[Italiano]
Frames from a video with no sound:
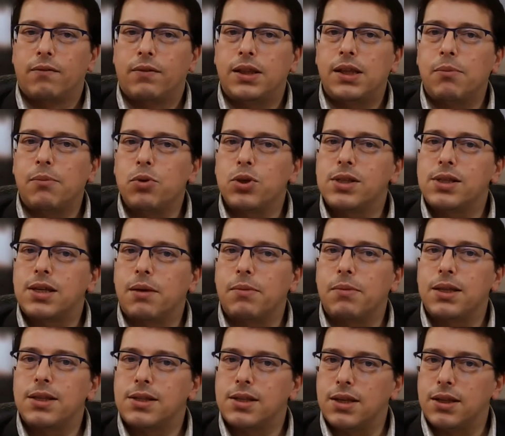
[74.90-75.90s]
Vediamo
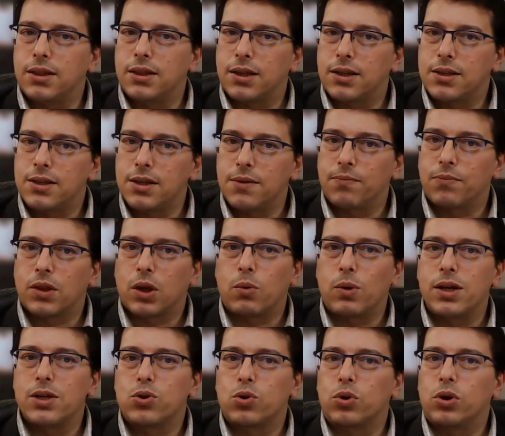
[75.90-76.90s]
insieme in sintesi
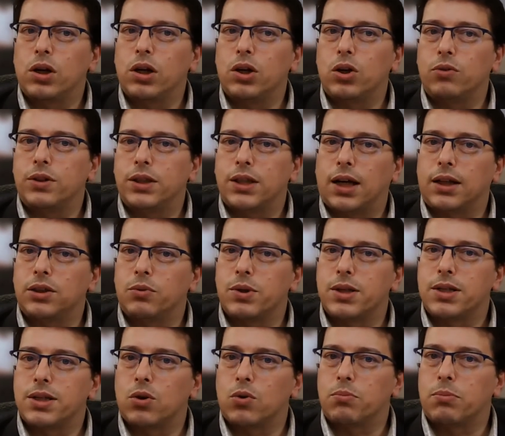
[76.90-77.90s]
quali sono le novità di
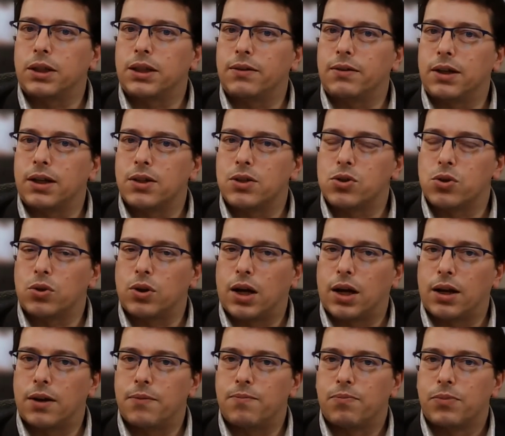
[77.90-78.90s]
questa normativa
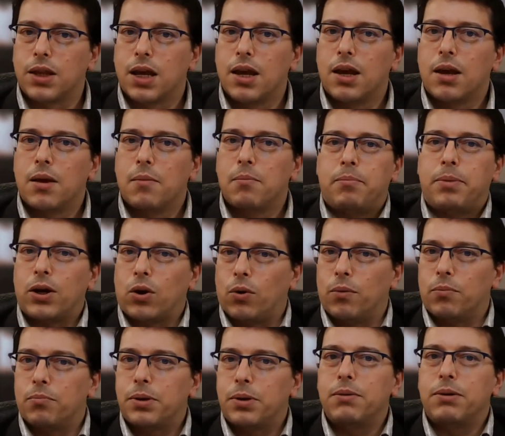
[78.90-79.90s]
nazionale.
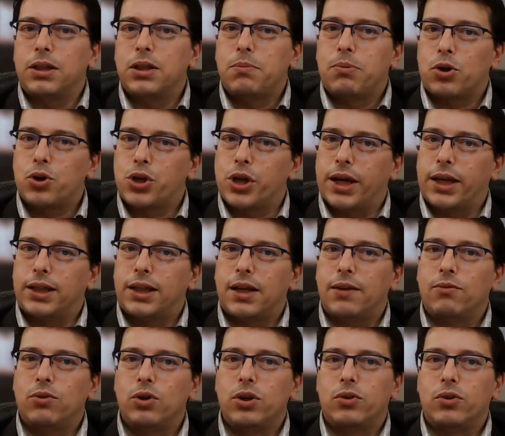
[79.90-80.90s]
Però, prima di
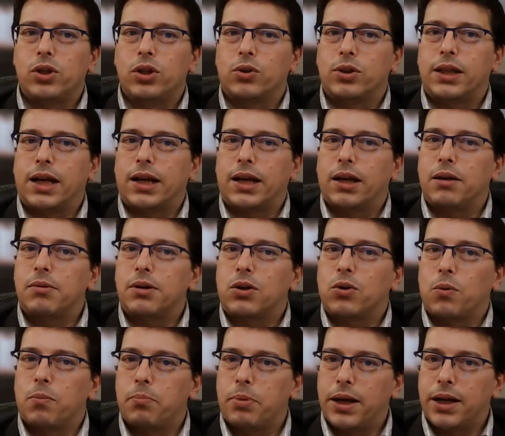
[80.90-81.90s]
procedere, volevo ricordare che per
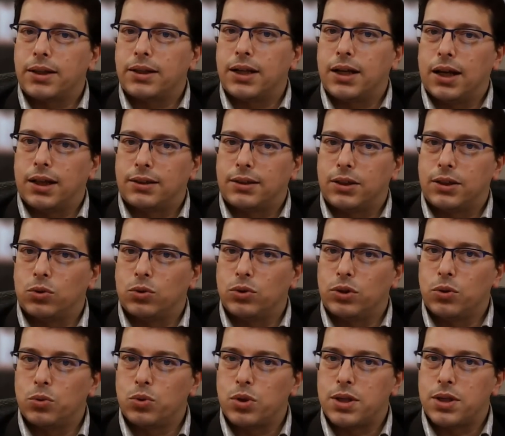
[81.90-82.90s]
non perdere altri
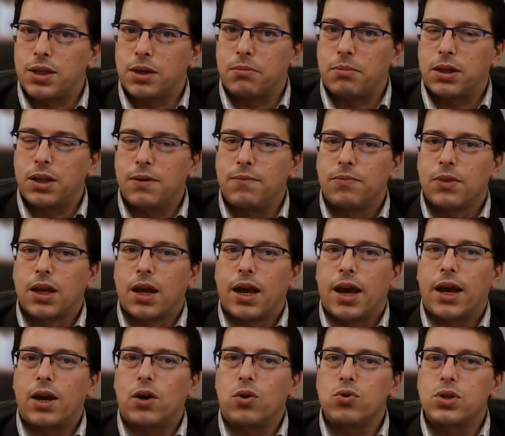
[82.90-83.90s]
contenuti simili
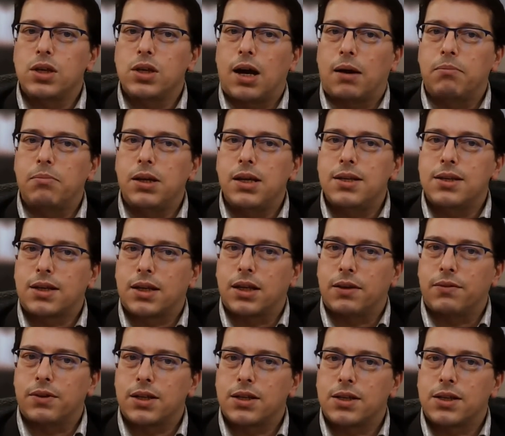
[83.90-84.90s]
è consigliabile
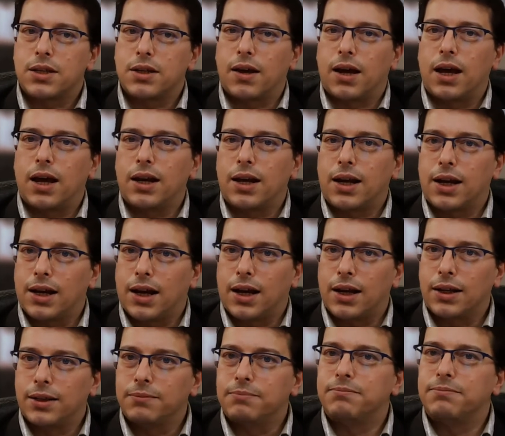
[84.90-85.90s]
iscriversi al
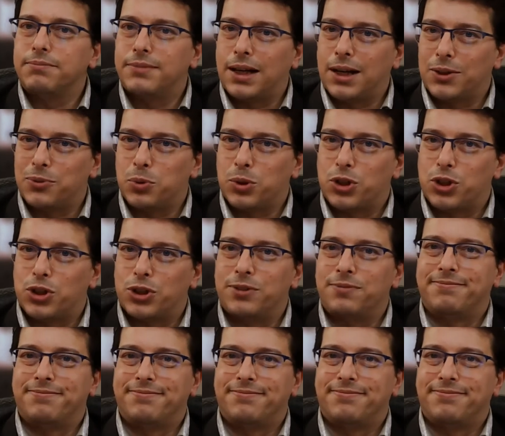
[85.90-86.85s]
canale della 2C.